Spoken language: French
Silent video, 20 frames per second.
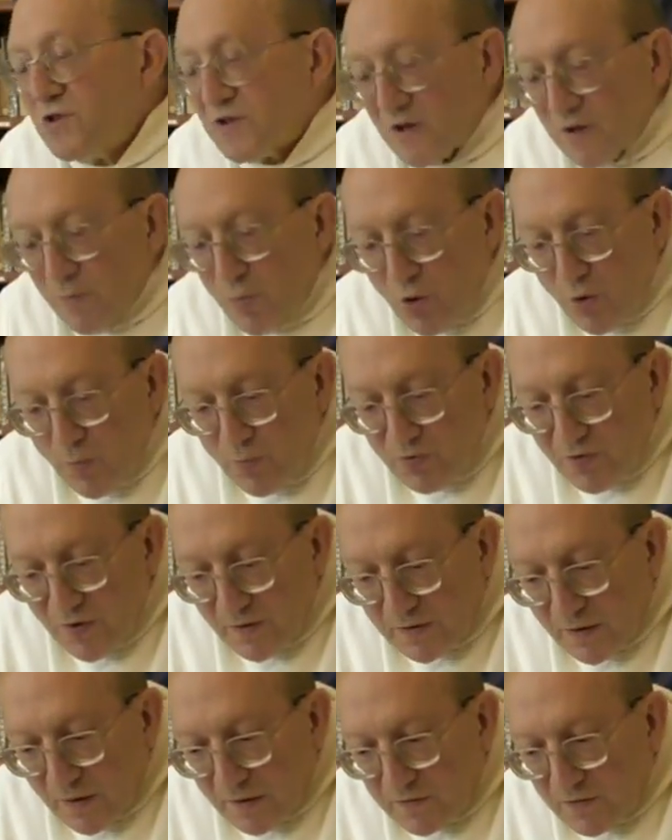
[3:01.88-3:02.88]
ça c'est beaucoup plus
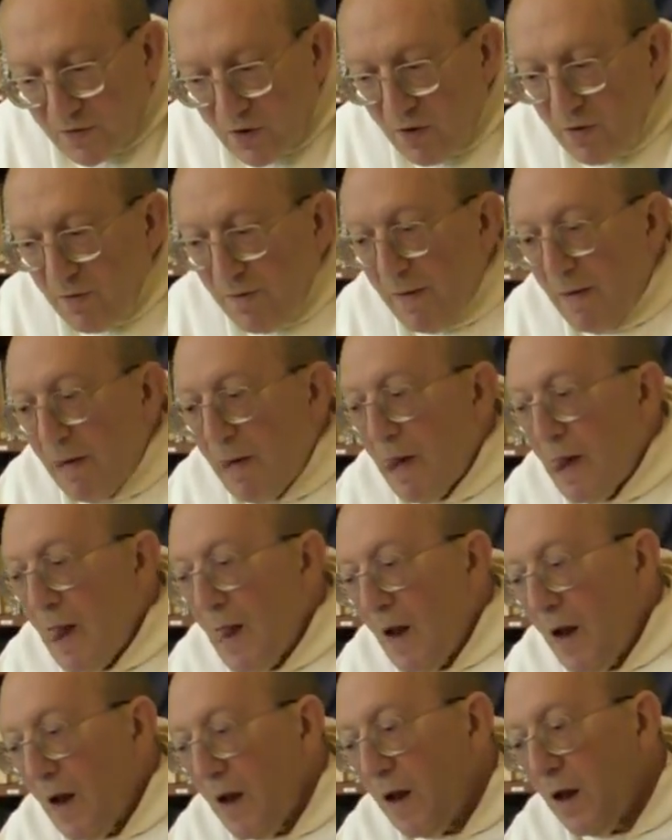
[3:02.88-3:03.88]
intéressant.
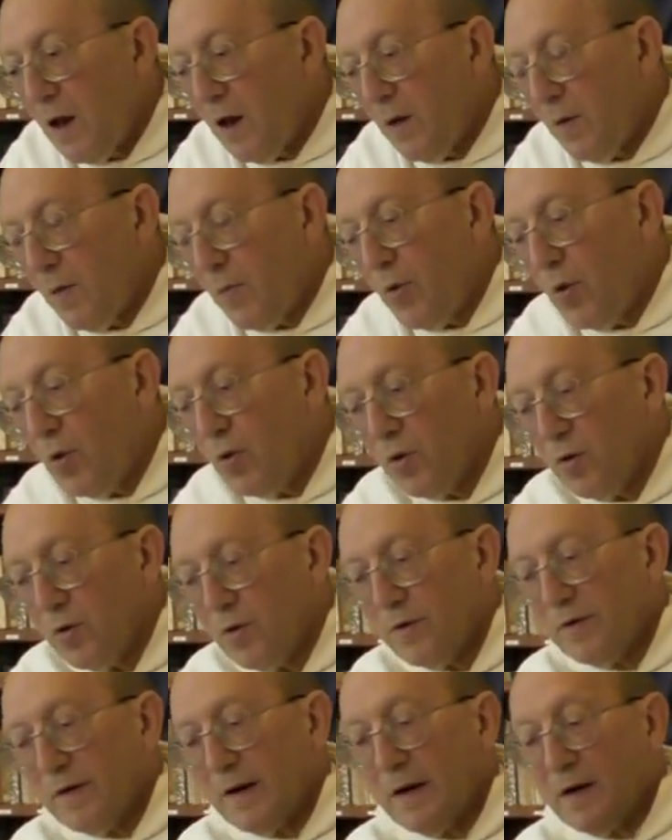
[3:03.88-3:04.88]
Et bon,
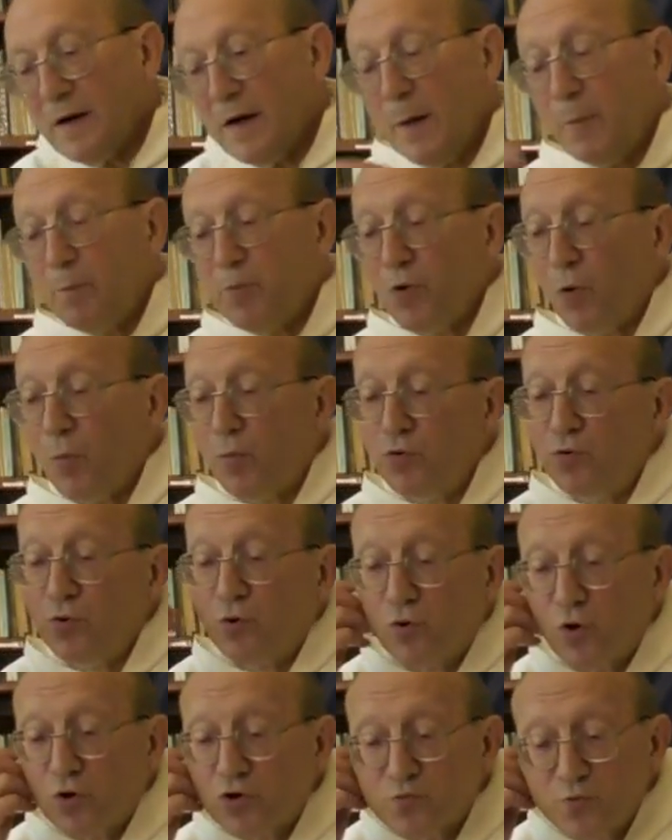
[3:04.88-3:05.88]
euh, là, et puis au bout
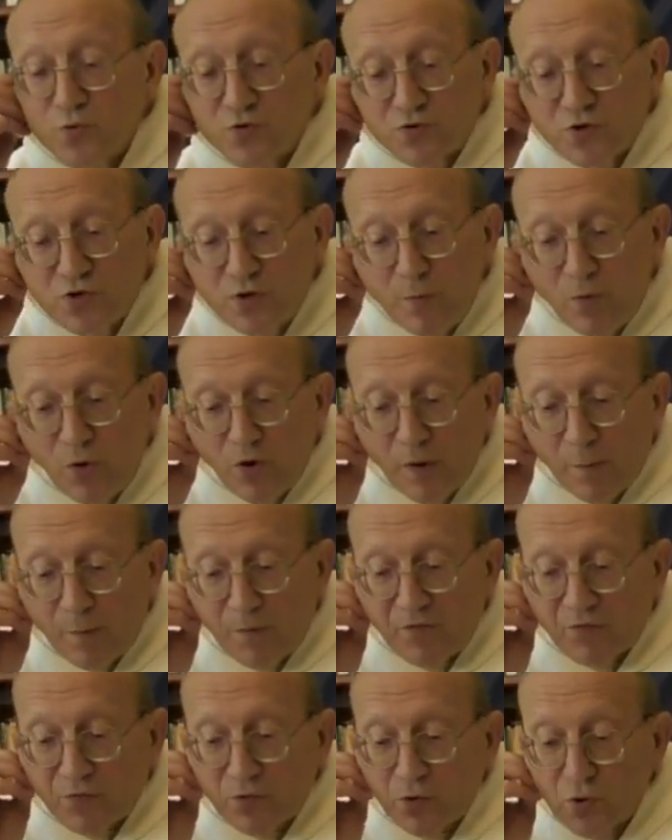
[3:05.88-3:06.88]
du compte, je me suis dit, bon, il n'y a
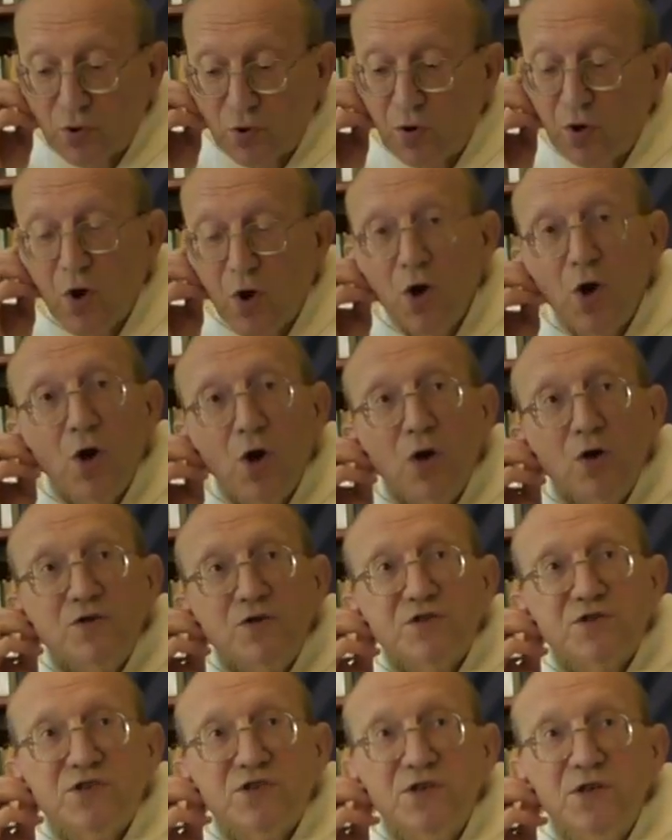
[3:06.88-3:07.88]
pas photo.
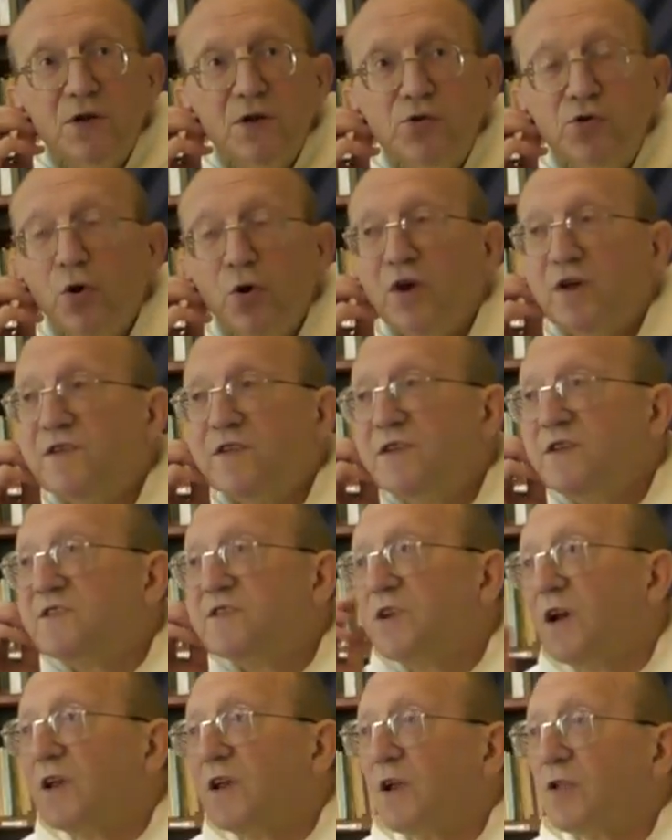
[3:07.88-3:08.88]
Si Dieu
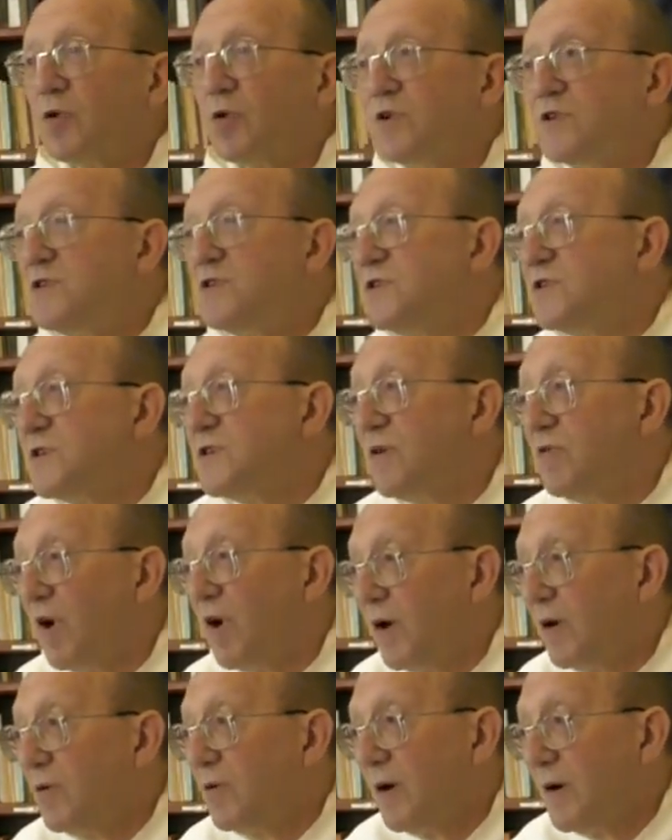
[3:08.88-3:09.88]
existe, c'est le catholicisme qui est
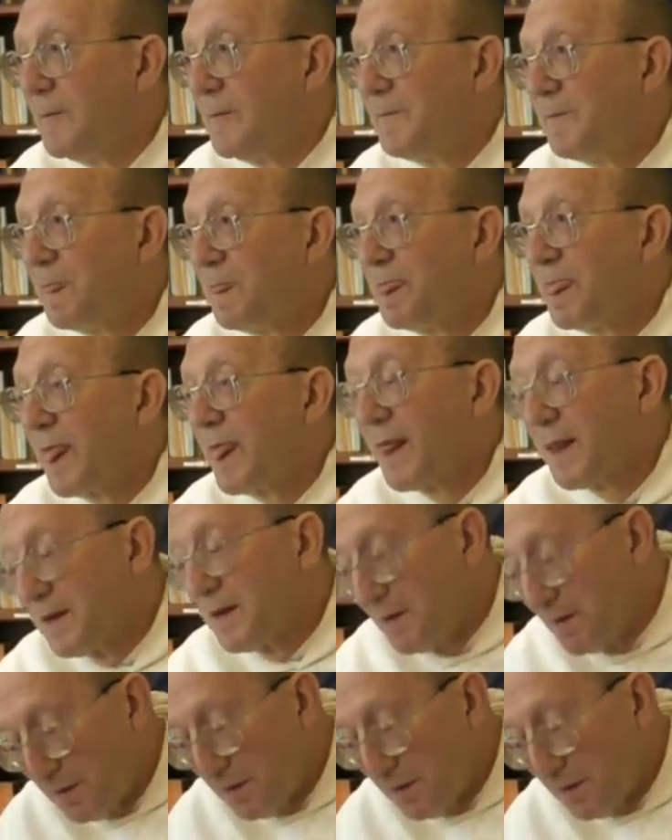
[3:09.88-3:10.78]
vrai, quoi. Et